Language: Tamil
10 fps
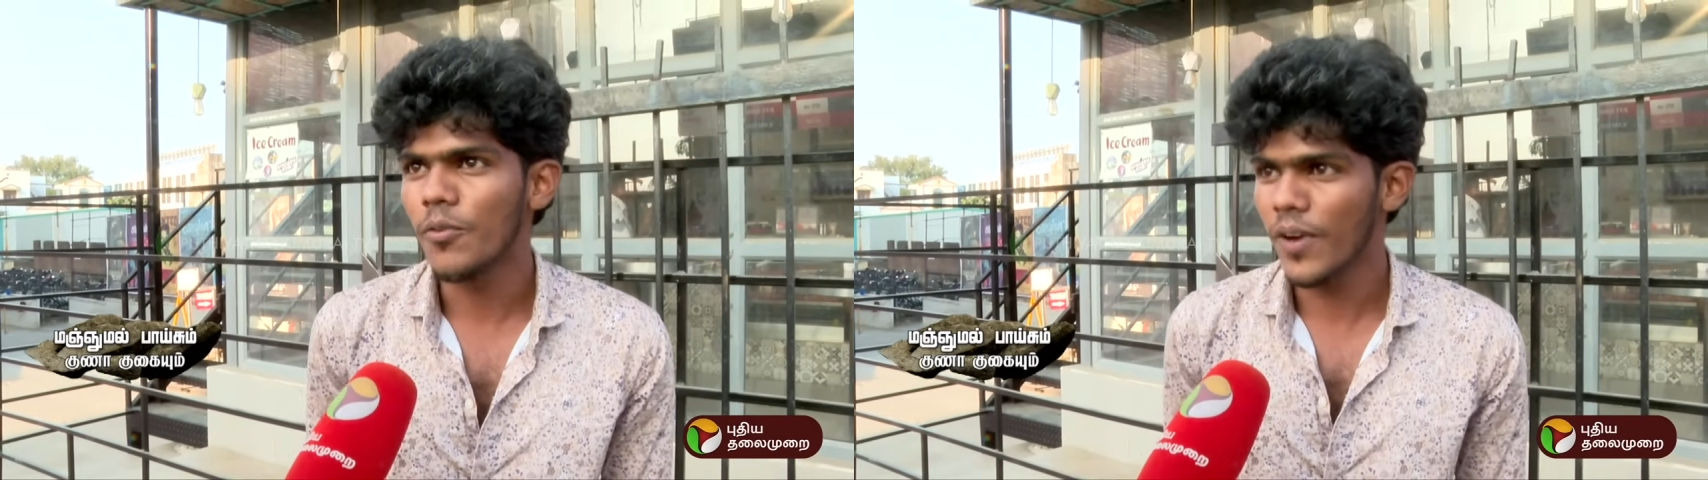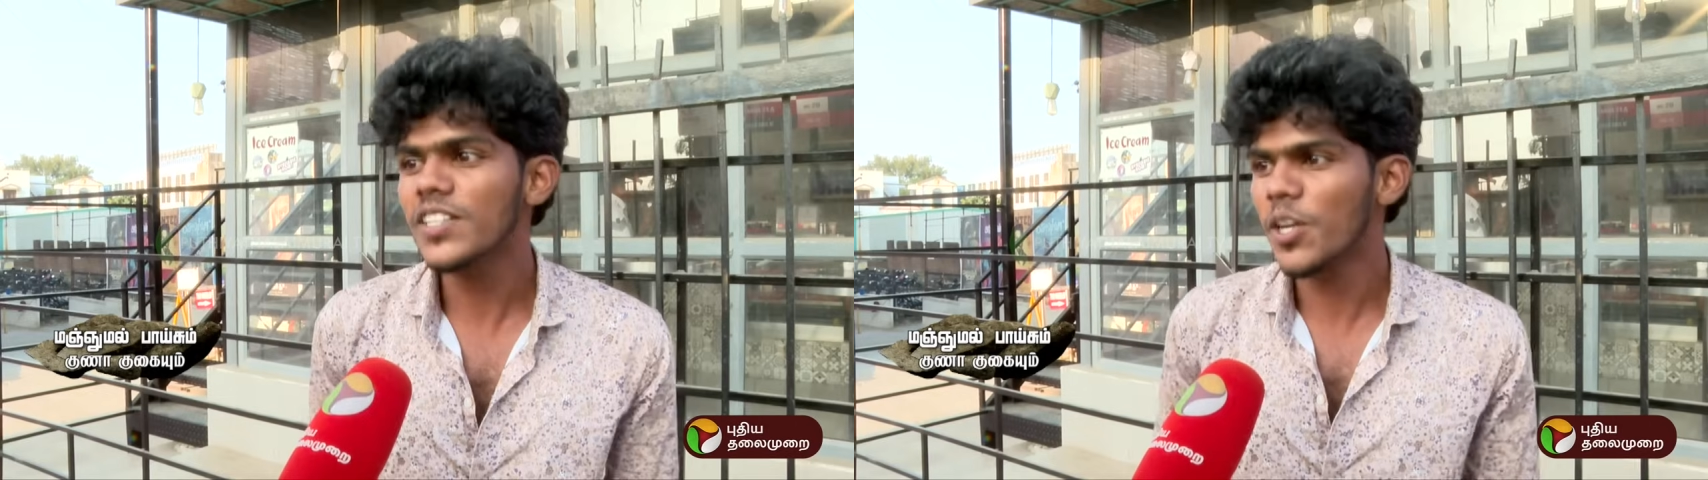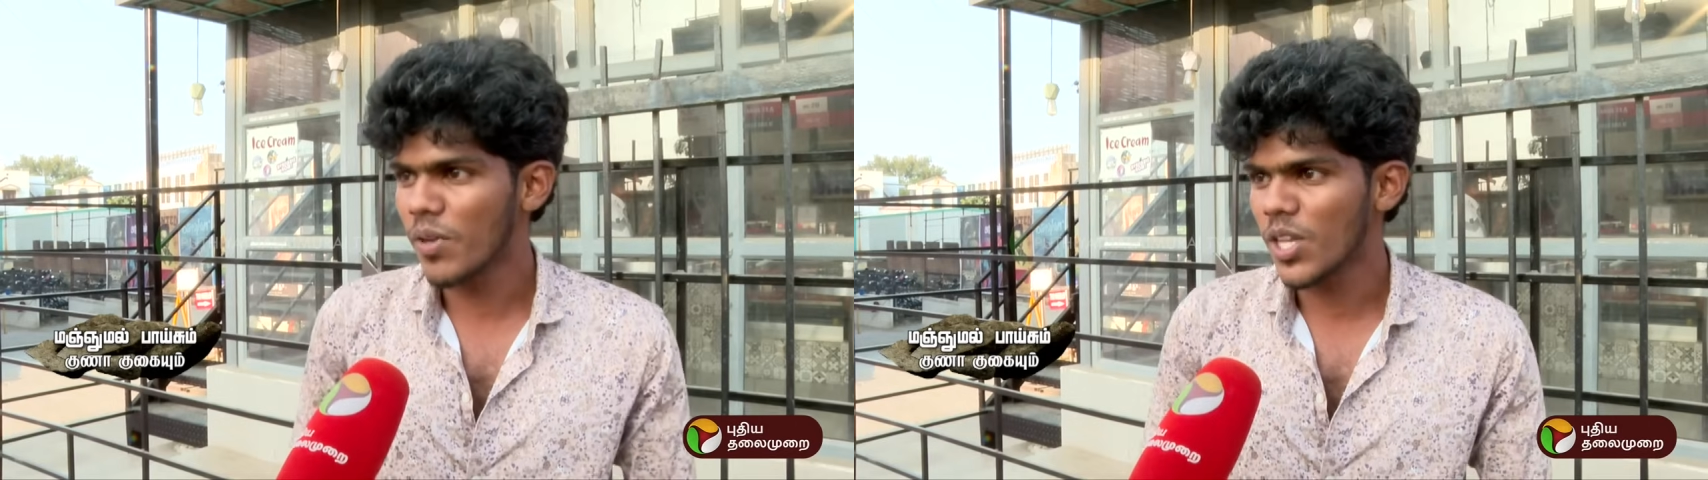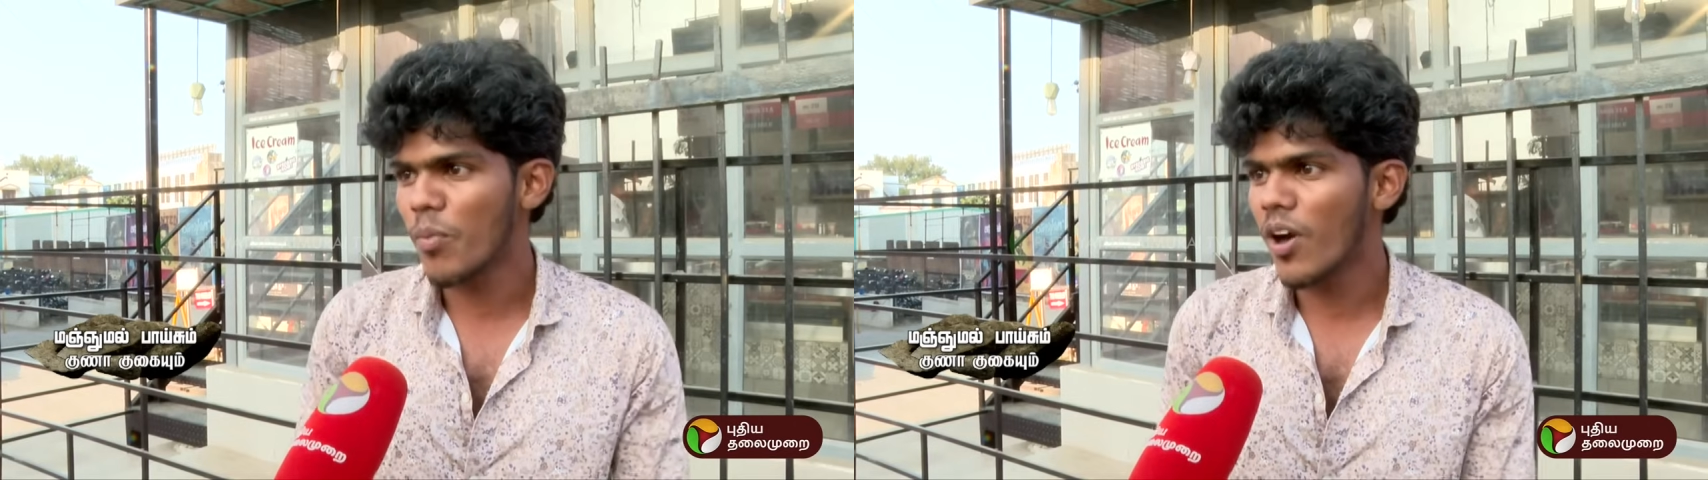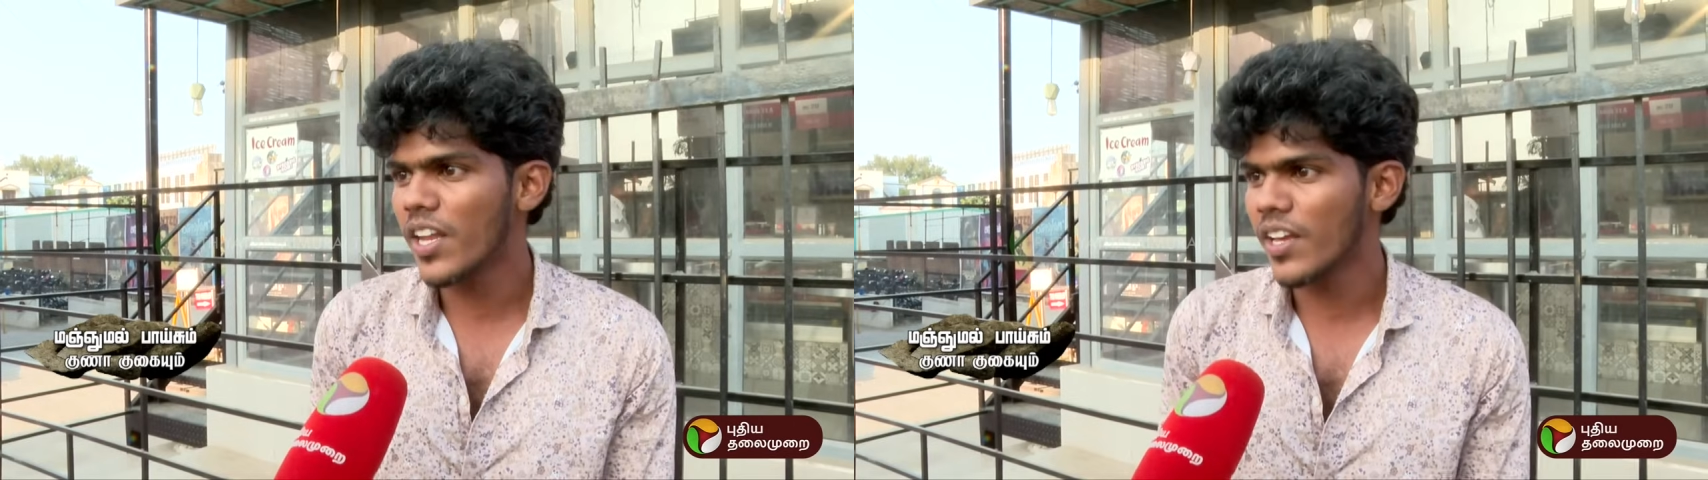ஃப்ரெண்ட்ஷிப் அந்த
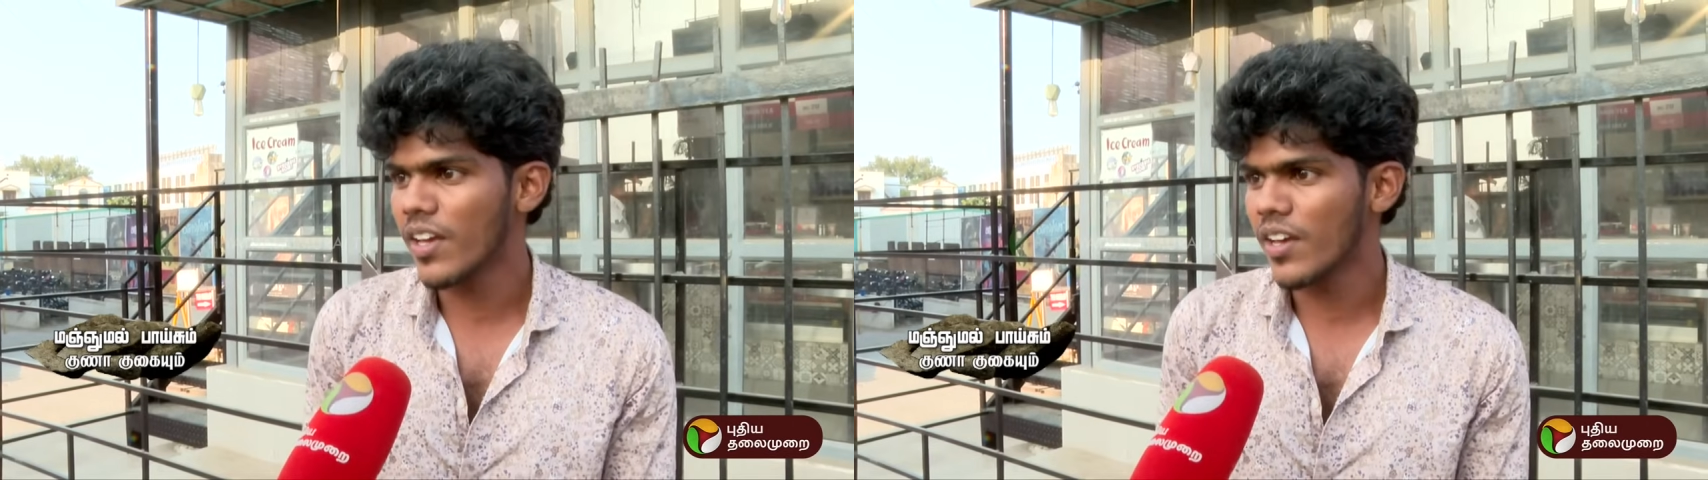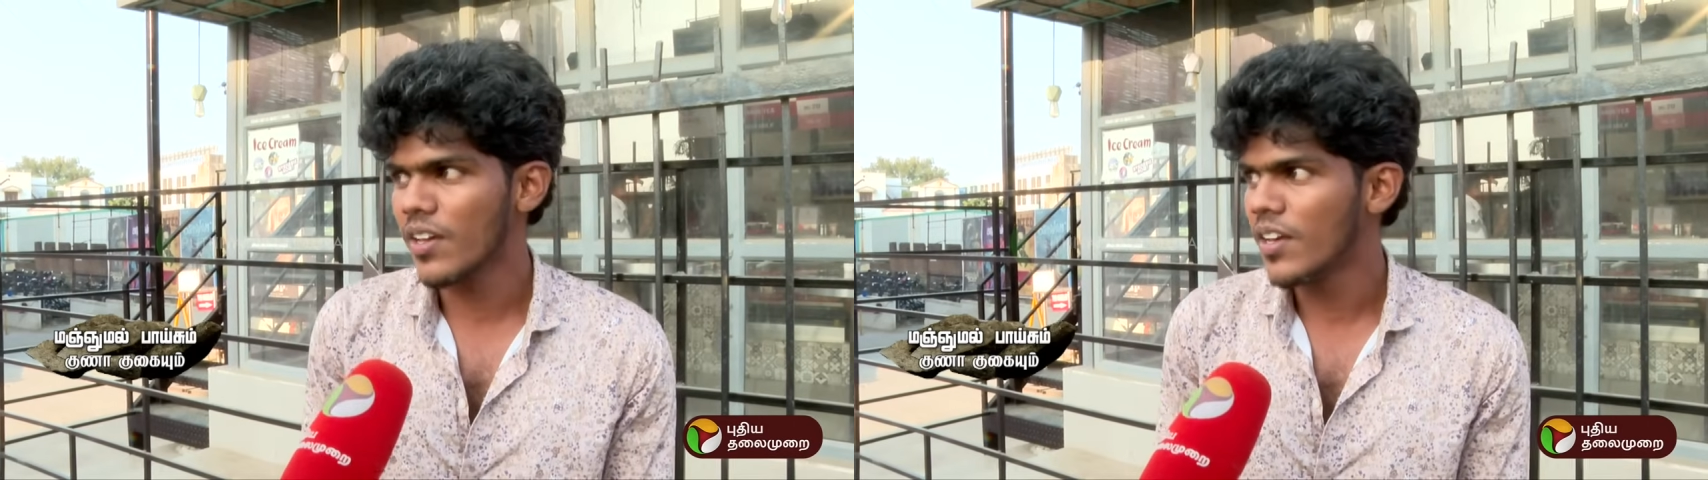பாண்டிங்கு